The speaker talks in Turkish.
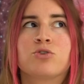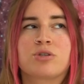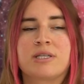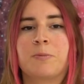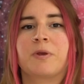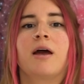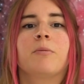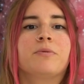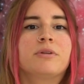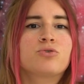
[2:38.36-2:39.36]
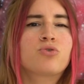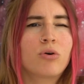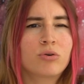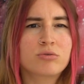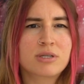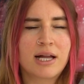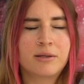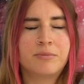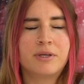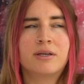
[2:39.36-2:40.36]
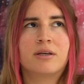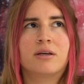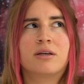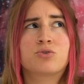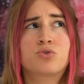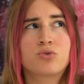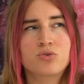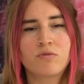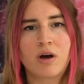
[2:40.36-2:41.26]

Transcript: Joseph Campbell'ın çok güzel bir e, sözü